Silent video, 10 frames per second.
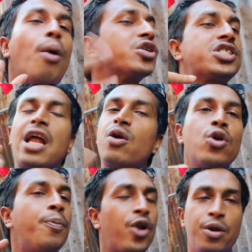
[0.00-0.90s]
অবস্থার
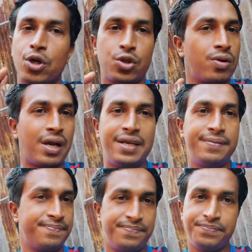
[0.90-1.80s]
কোনো পরিবর্তন নাই
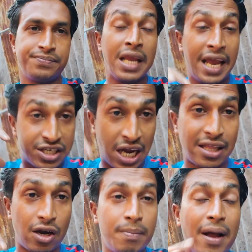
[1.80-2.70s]
এই
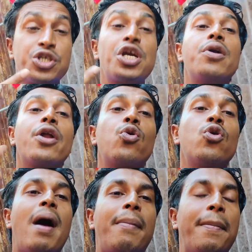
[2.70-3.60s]
সাধারণ মানুষের কোনো
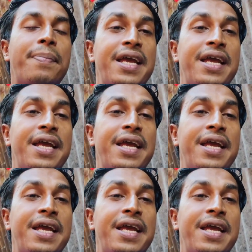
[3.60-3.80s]
কোনো মা বাপ